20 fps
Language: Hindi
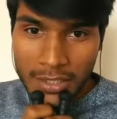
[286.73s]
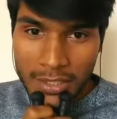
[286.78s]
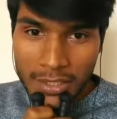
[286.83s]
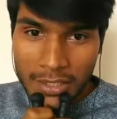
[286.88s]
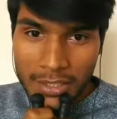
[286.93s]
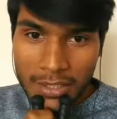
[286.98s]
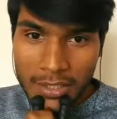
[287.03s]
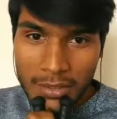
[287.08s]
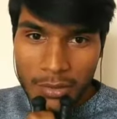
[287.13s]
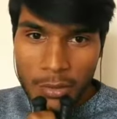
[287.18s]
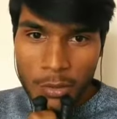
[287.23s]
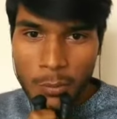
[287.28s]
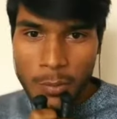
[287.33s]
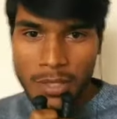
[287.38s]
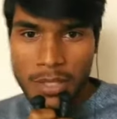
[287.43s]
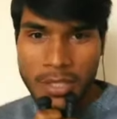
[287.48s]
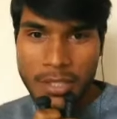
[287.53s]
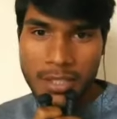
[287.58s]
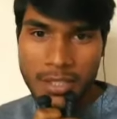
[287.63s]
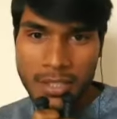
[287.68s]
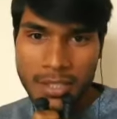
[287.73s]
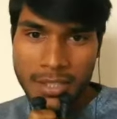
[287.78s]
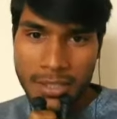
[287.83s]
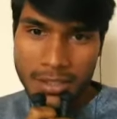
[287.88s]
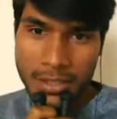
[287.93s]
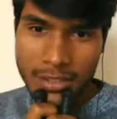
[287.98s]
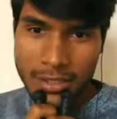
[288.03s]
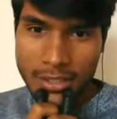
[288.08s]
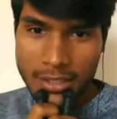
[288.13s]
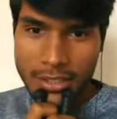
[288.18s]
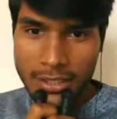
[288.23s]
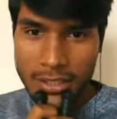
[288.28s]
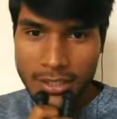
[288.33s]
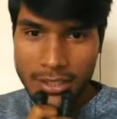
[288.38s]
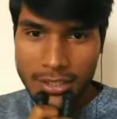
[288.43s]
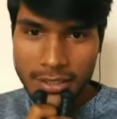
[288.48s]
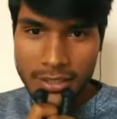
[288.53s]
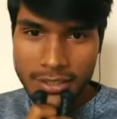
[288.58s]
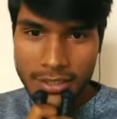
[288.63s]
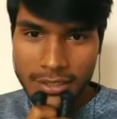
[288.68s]
नोमेट
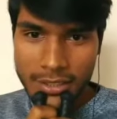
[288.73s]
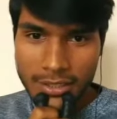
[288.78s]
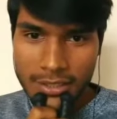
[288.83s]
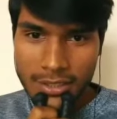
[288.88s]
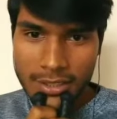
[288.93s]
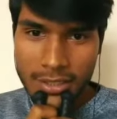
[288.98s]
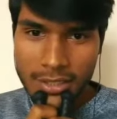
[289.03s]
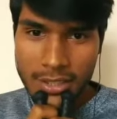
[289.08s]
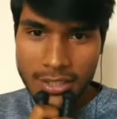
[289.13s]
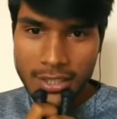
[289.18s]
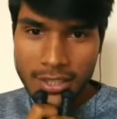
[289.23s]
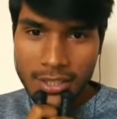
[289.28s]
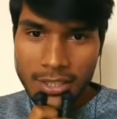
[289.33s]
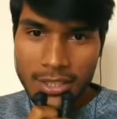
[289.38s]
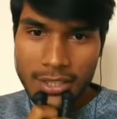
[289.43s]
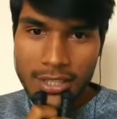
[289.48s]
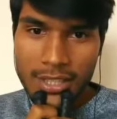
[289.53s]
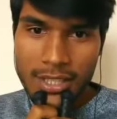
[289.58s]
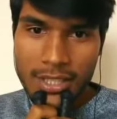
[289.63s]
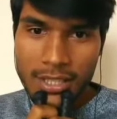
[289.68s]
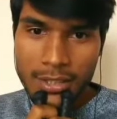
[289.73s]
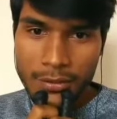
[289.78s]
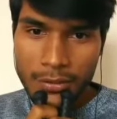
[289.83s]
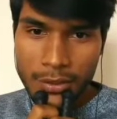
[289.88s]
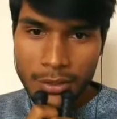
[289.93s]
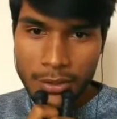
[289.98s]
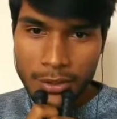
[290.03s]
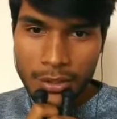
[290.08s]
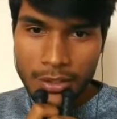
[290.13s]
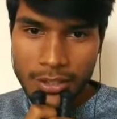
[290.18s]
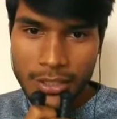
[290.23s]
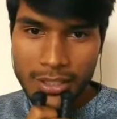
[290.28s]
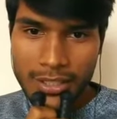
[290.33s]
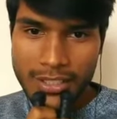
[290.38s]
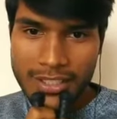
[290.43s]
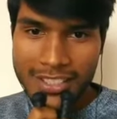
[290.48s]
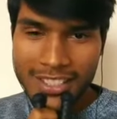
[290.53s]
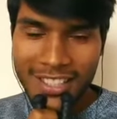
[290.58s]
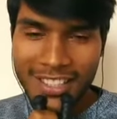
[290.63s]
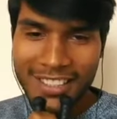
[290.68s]
आकाश आई लव योर
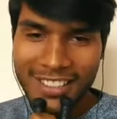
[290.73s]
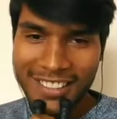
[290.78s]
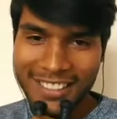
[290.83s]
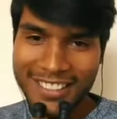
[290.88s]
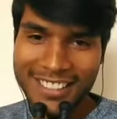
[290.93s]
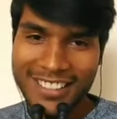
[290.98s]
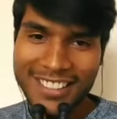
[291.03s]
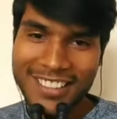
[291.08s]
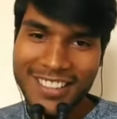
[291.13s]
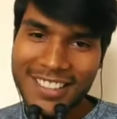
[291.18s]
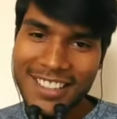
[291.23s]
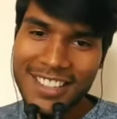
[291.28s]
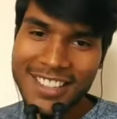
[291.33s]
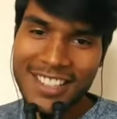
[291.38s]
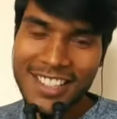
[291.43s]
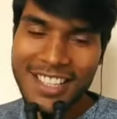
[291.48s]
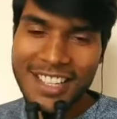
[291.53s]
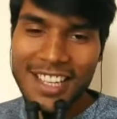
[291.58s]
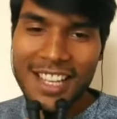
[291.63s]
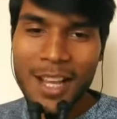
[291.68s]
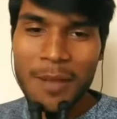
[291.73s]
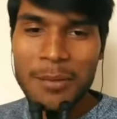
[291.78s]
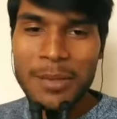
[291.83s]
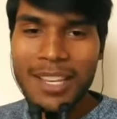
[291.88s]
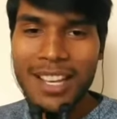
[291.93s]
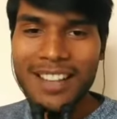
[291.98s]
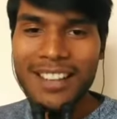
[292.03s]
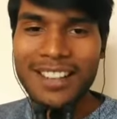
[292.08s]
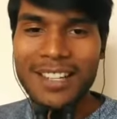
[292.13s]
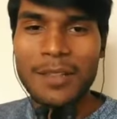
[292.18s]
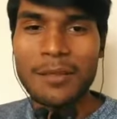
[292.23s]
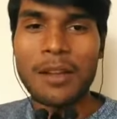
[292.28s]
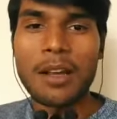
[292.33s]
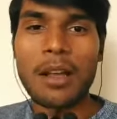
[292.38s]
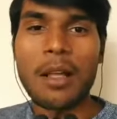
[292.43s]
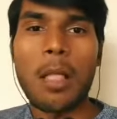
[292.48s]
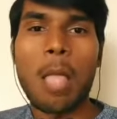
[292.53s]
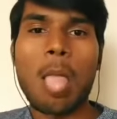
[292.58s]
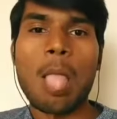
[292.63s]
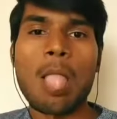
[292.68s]
एक्सेंट अब क्या करें
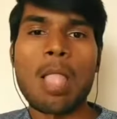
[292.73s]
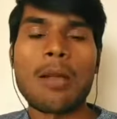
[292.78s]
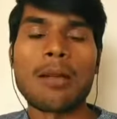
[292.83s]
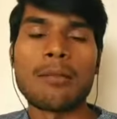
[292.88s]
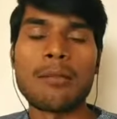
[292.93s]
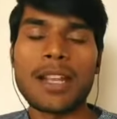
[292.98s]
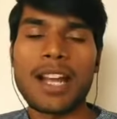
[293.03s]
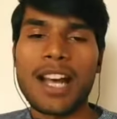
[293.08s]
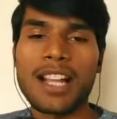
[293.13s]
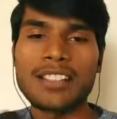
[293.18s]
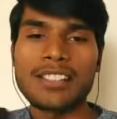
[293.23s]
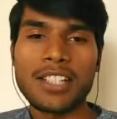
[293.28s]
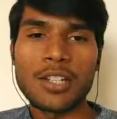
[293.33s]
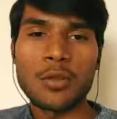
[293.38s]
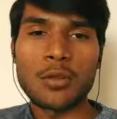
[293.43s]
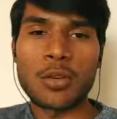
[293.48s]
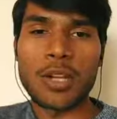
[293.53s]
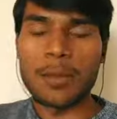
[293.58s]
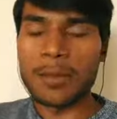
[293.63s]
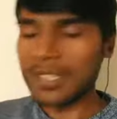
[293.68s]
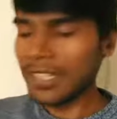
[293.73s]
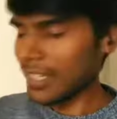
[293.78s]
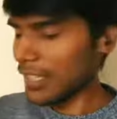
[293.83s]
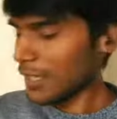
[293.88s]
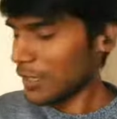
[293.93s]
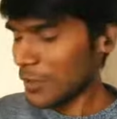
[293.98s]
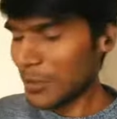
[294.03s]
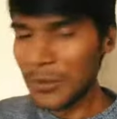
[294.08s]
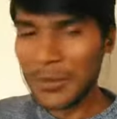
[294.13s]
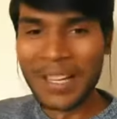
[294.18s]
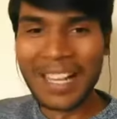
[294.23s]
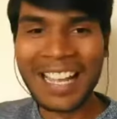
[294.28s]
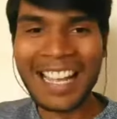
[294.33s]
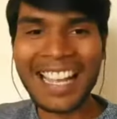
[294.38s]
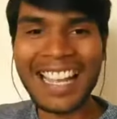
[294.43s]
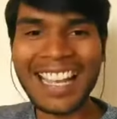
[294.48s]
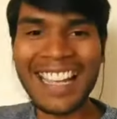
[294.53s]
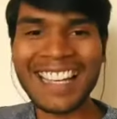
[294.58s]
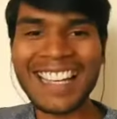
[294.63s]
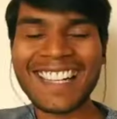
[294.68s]
मेरा हाथ शेक हो रहा है पता नहीं क्यों
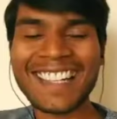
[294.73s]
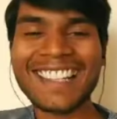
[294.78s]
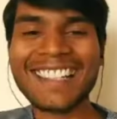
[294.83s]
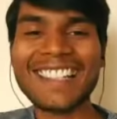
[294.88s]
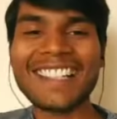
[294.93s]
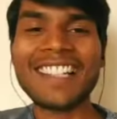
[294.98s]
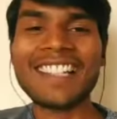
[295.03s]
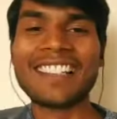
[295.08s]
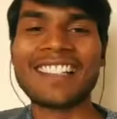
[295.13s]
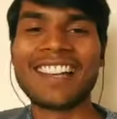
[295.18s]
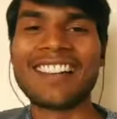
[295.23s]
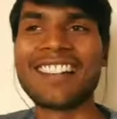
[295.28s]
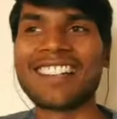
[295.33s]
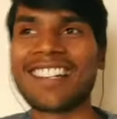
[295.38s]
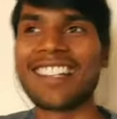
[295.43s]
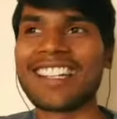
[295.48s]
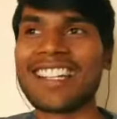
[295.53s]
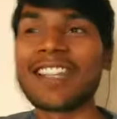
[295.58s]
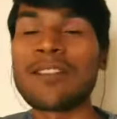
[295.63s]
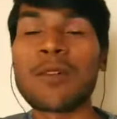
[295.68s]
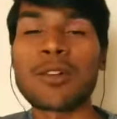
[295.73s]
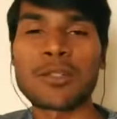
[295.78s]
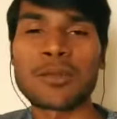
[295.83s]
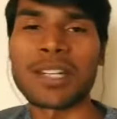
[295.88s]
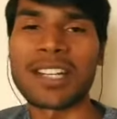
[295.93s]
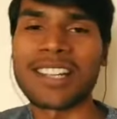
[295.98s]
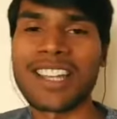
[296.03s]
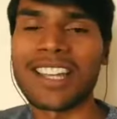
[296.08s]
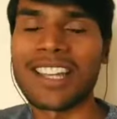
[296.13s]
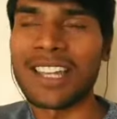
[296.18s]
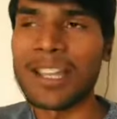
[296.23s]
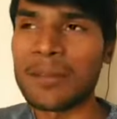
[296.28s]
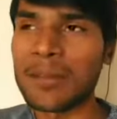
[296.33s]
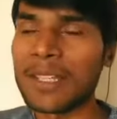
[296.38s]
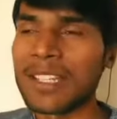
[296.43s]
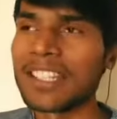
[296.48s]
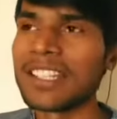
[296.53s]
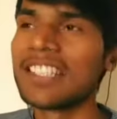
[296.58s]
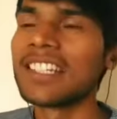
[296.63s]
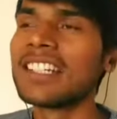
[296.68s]
ठंड लग रही है मौसम ठंडा है यहाँ पे
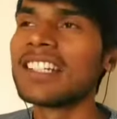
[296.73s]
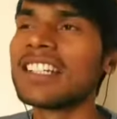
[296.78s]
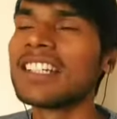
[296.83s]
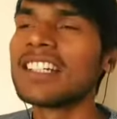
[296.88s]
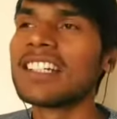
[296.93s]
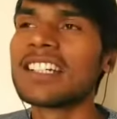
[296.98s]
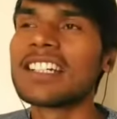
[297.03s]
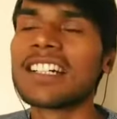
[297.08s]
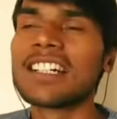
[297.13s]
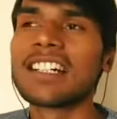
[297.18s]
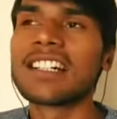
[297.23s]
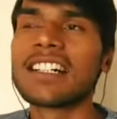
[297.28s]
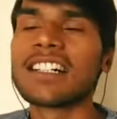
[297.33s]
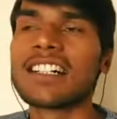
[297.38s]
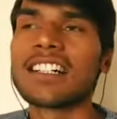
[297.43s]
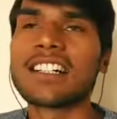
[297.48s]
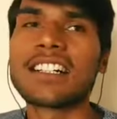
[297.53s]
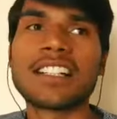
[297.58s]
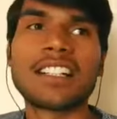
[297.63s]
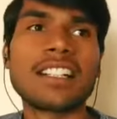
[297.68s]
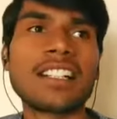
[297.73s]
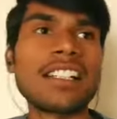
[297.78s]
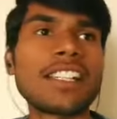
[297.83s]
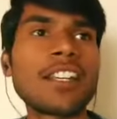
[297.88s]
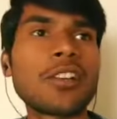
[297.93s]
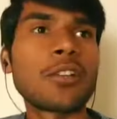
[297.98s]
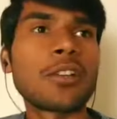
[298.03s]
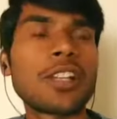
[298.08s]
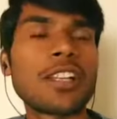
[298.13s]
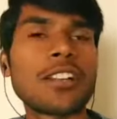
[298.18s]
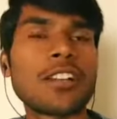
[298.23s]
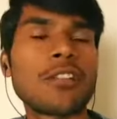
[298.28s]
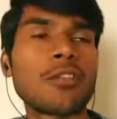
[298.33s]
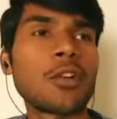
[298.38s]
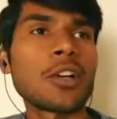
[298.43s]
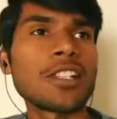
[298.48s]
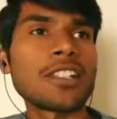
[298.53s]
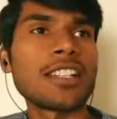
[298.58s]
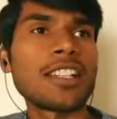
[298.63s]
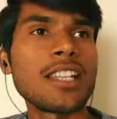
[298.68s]
uh, ये व्हाट
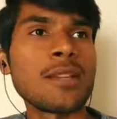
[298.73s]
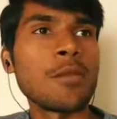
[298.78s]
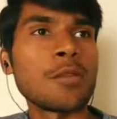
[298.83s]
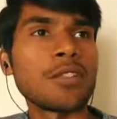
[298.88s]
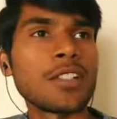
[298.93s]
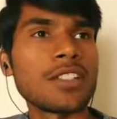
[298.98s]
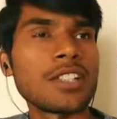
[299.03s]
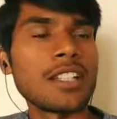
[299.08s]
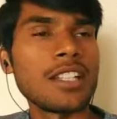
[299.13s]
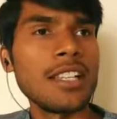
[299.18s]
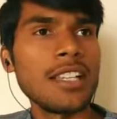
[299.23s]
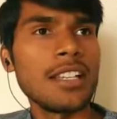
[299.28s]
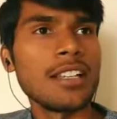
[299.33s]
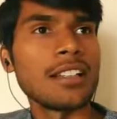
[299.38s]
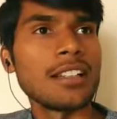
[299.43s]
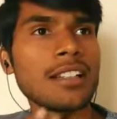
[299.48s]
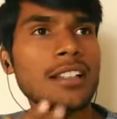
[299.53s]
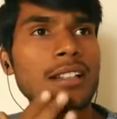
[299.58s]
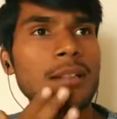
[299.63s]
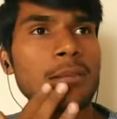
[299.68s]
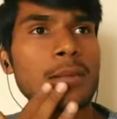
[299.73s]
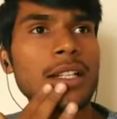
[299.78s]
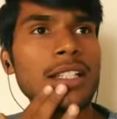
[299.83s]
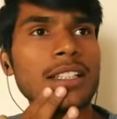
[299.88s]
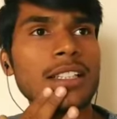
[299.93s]
इज़ द नेम ऑफ द सिटी ब्रदर